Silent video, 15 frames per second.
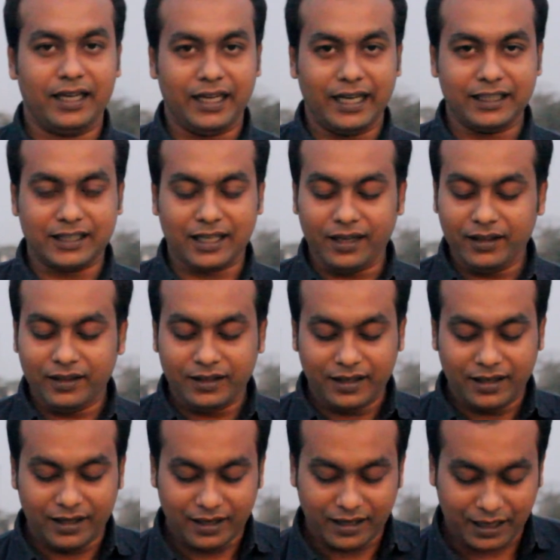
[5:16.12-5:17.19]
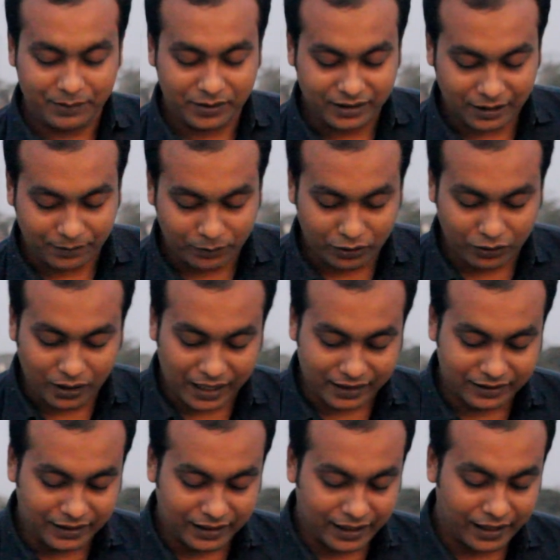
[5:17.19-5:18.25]
এটা আমি তারপরেও হাত
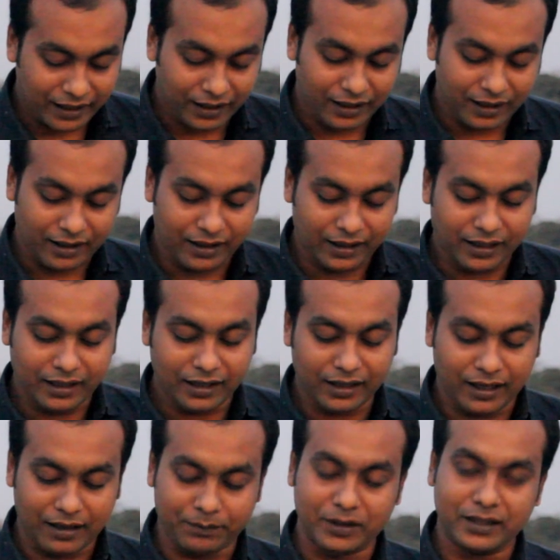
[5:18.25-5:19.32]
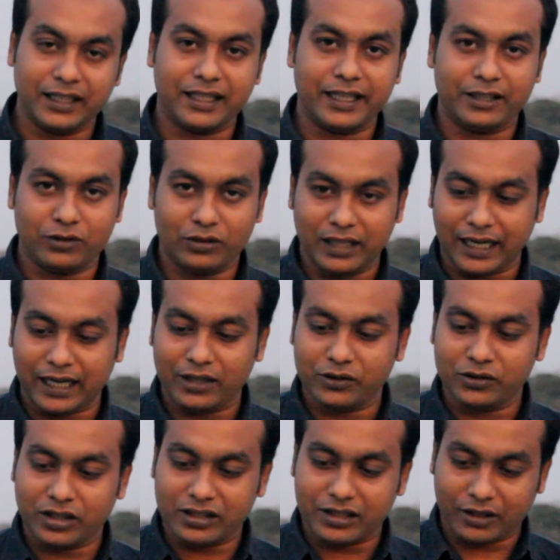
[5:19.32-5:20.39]
দিয়ে আপনাদেরকে একটু দেখানোর
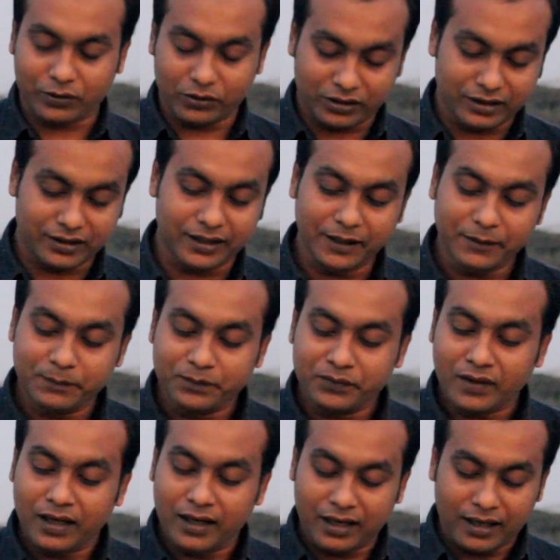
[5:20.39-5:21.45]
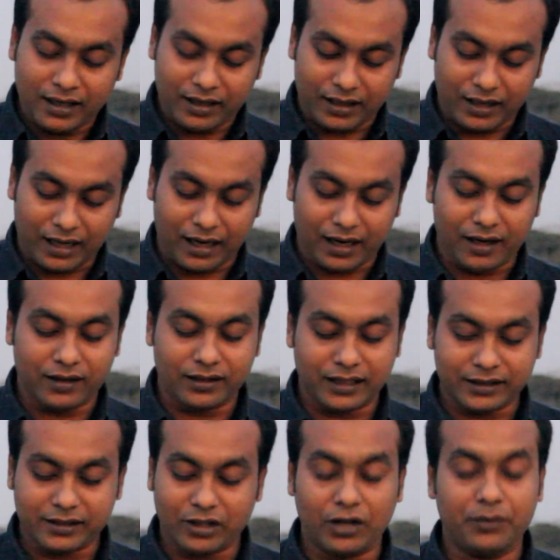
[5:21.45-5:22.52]
চেষ্টা করতেছি আর
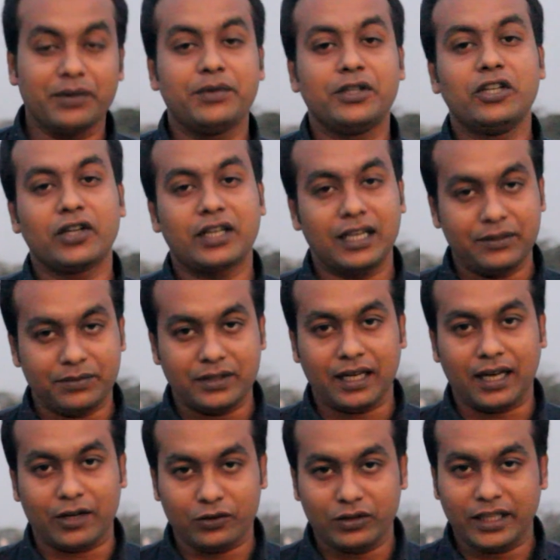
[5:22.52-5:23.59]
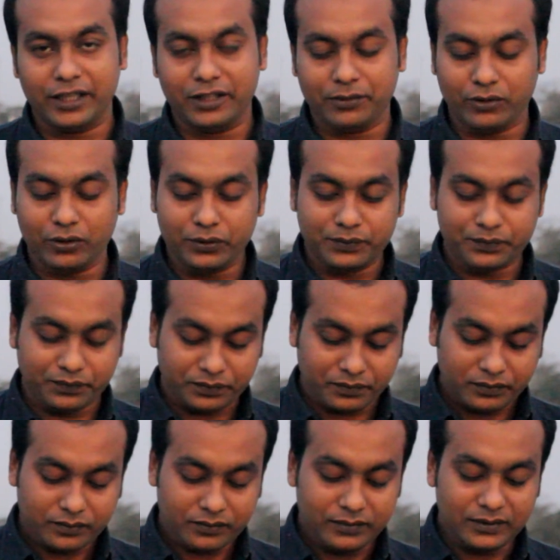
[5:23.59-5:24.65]
তাছাড়াও আমি ভিডিও ক্লিপসে আরও দিয়ে দিব
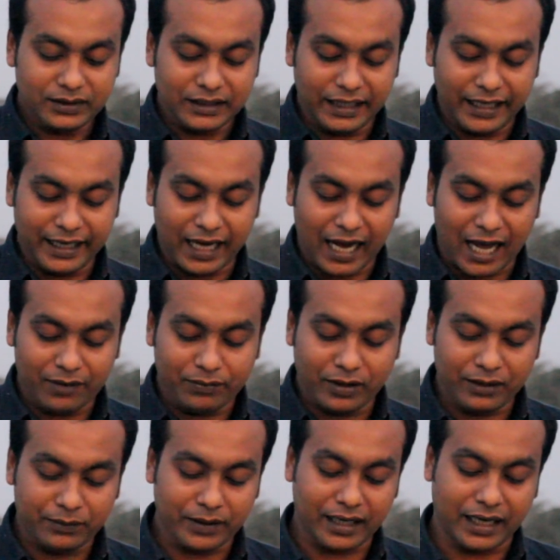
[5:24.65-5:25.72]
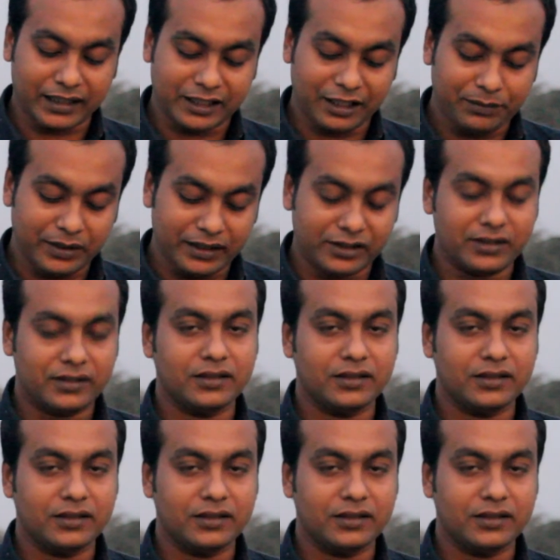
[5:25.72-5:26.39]
এই আলফা আলফা ঘাসের বীজ